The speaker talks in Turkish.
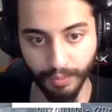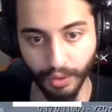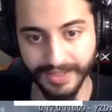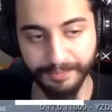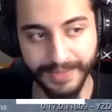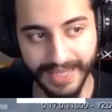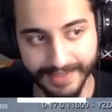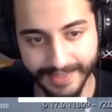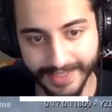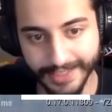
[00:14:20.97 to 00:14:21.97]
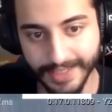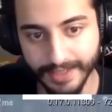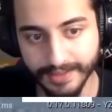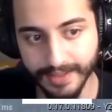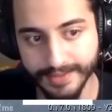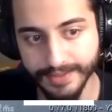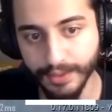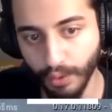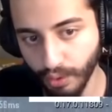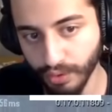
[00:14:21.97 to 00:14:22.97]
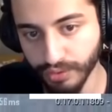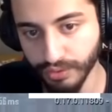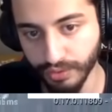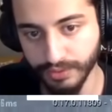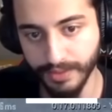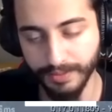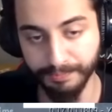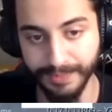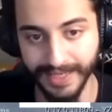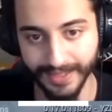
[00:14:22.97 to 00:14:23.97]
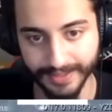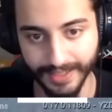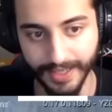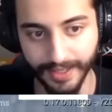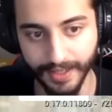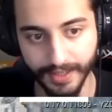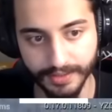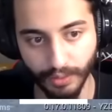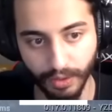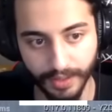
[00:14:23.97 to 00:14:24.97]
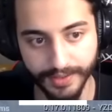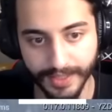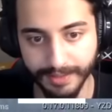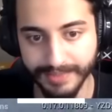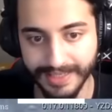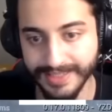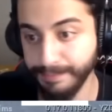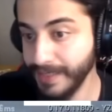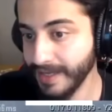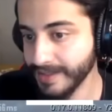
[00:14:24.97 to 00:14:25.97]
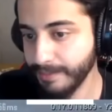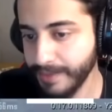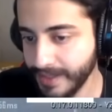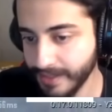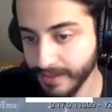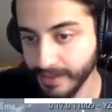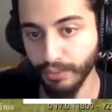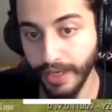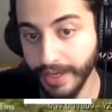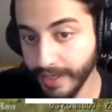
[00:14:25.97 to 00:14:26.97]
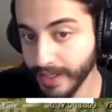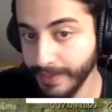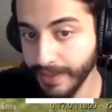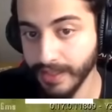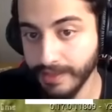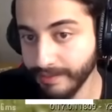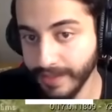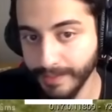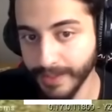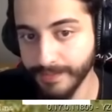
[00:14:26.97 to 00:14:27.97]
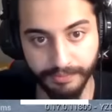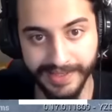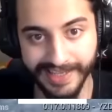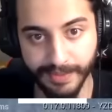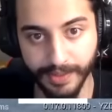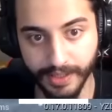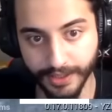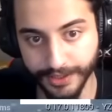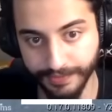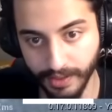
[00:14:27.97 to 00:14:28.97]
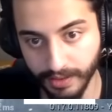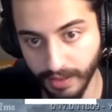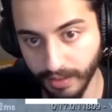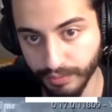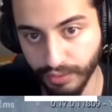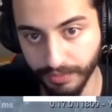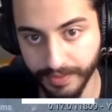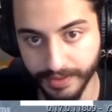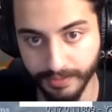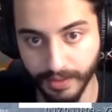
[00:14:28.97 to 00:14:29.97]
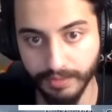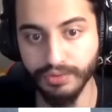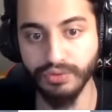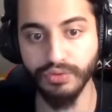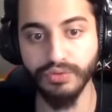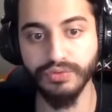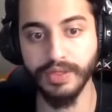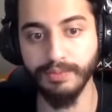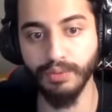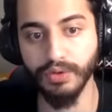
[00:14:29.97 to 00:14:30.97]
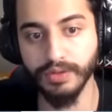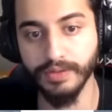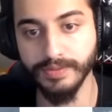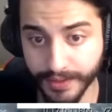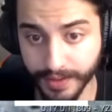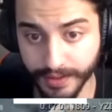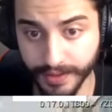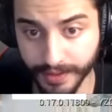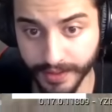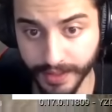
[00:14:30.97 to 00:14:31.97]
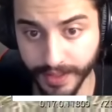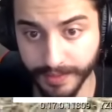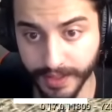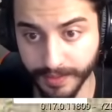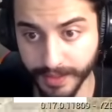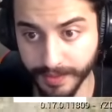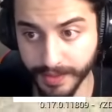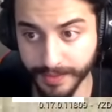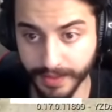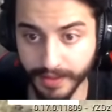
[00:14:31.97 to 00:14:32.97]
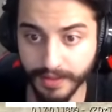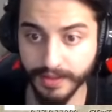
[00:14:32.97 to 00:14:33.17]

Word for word: Bu arada bir anda yaşayan sayısı yok oldu dostlar. Bir anda yani hayatta olan rakip sayısı bir anda bitti. Buna herhangi bir anlam veremedim. Bir ekibe karşı falan kalmış olma ihtimalimiz çok yüksek bu arada. Aha araba araba araba araba.